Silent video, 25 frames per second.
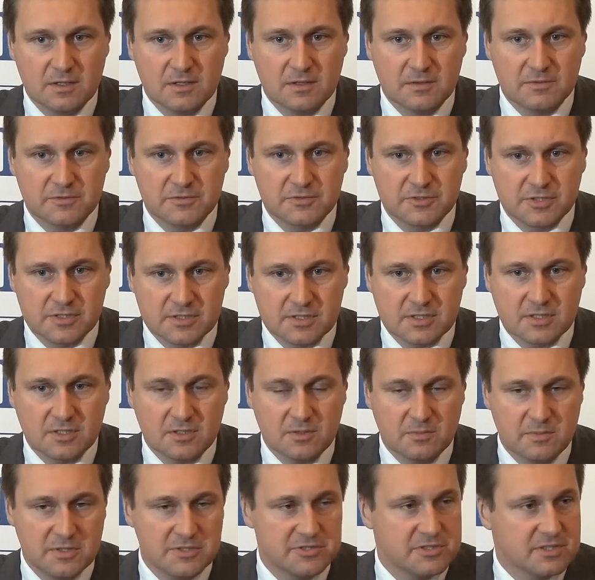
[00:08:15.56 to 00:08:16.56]
y,
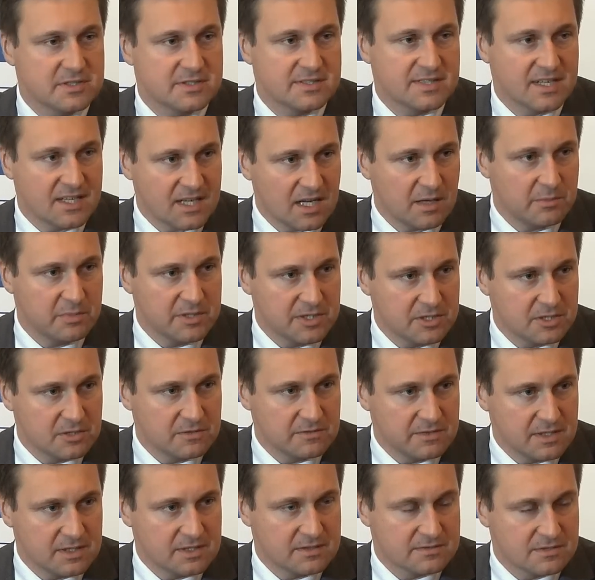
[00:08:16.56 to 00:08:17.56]
wszystko będzie
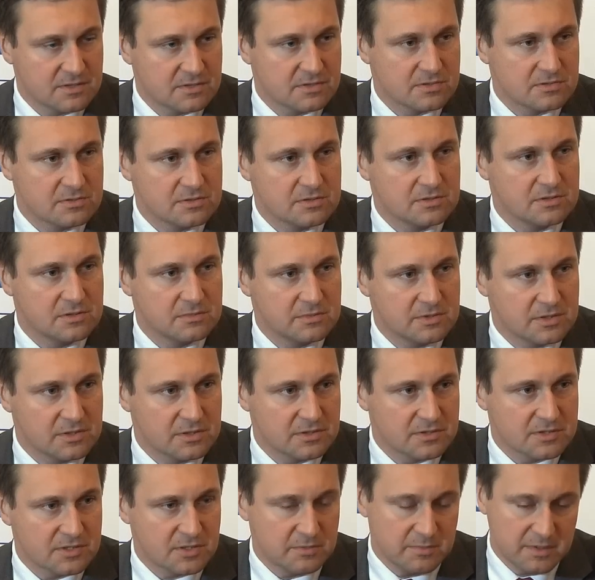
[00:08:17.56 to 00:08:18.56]
zrehabilitowane w stosunku do mojej
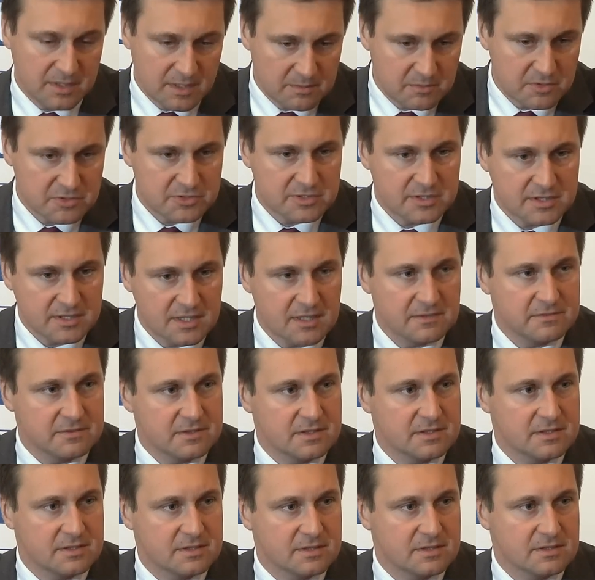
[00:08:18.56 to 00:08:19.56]
osoby, a może i
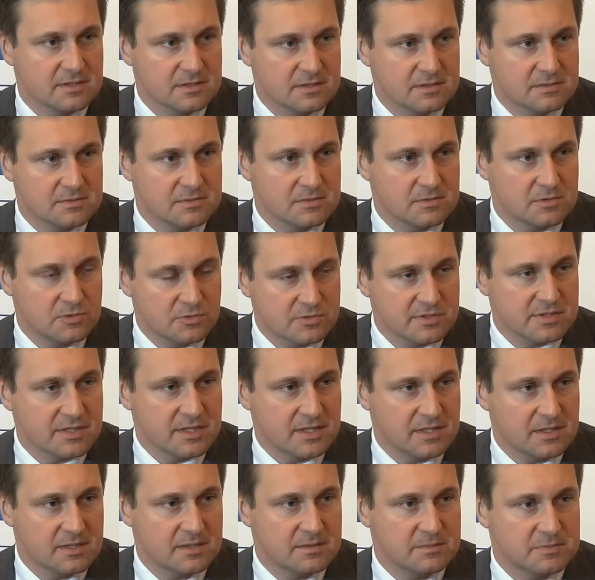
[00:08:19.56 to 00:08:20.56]
nawet y,
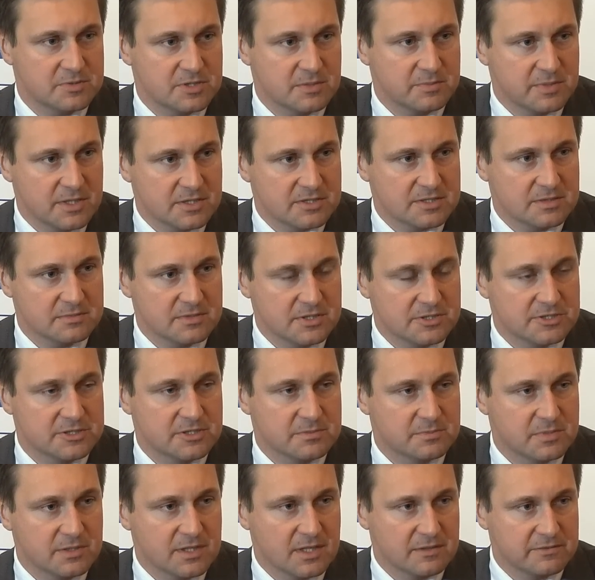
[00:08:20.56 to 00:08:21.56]
ludzkie, przepraszam, też
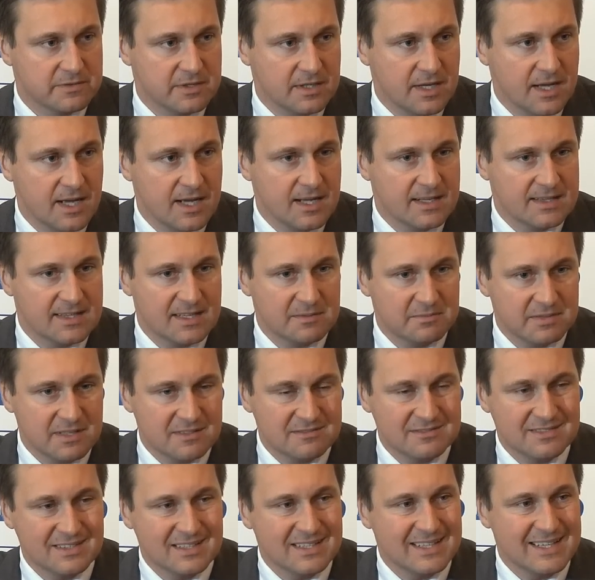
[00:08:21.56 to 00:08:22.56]
się pojawi.
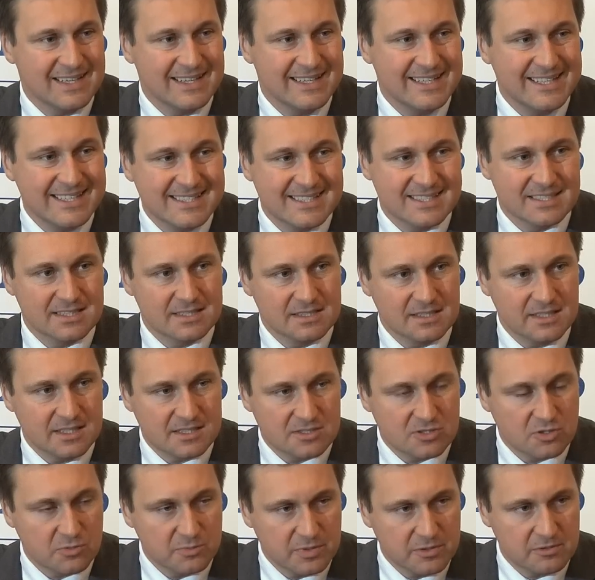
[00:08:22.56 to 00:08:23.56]
Naprawdę nic nie
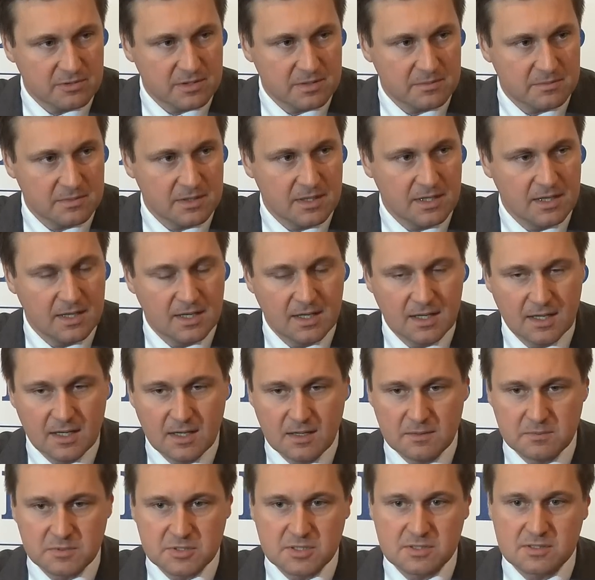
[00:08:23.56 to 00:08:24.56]
zrobiłem
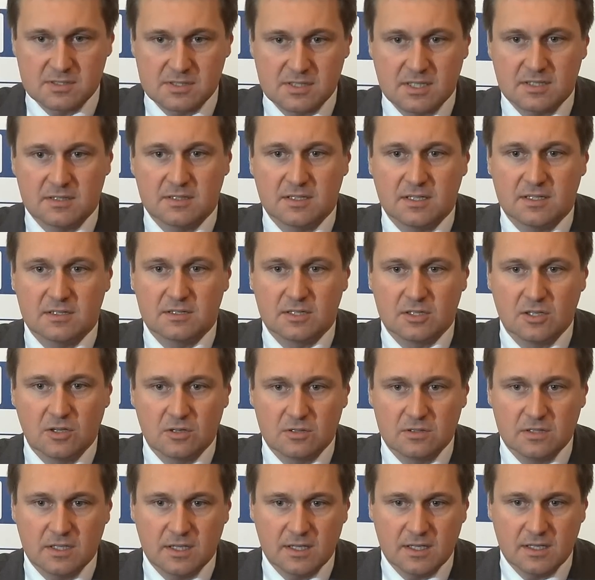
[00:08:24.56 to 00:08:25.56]
przez ostatnie
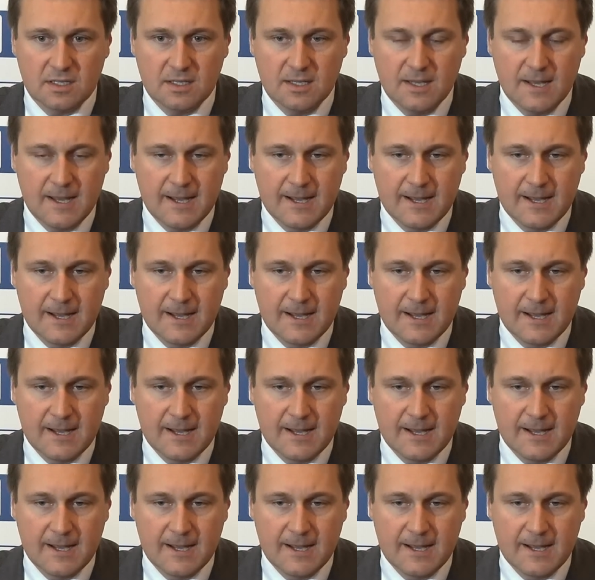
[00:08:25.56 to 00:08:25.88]
tygodnie,